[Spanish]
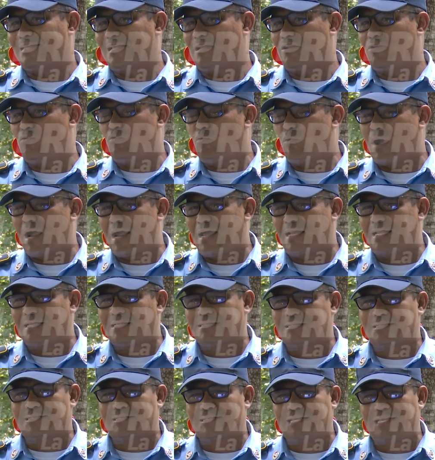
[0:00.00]

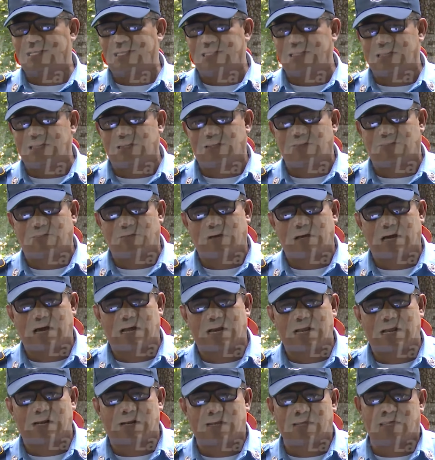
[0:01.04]
lugares sin
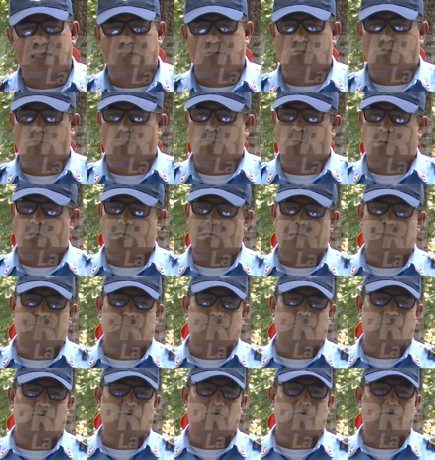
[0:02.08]
identificar el riesgo. Por
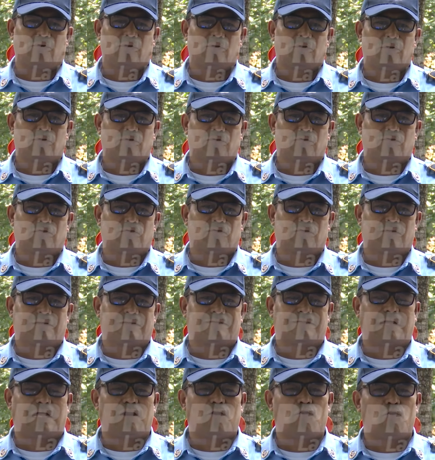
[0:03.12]
ejemplo, donde
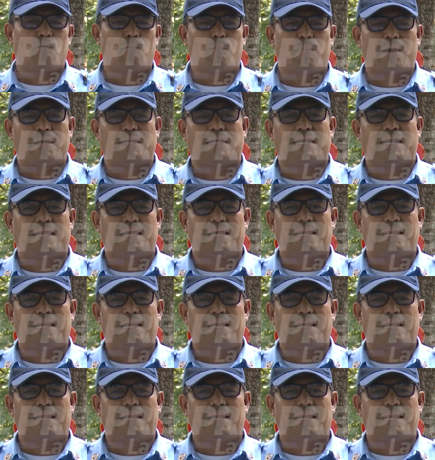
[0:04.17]
están los paneles